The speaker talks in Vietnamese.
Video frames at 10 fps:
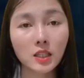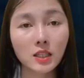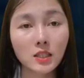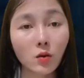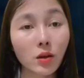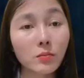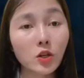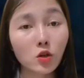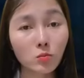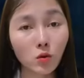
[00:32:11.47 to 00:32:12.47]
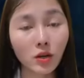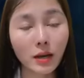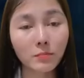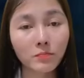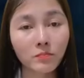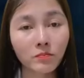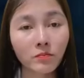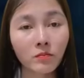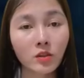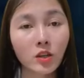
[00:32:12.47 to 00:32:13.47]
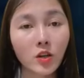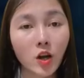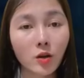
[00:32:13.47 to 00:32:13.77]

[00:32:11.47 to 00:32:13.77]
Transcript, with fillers: Nó cũng đâu chỉ lên giường với mỗi tao.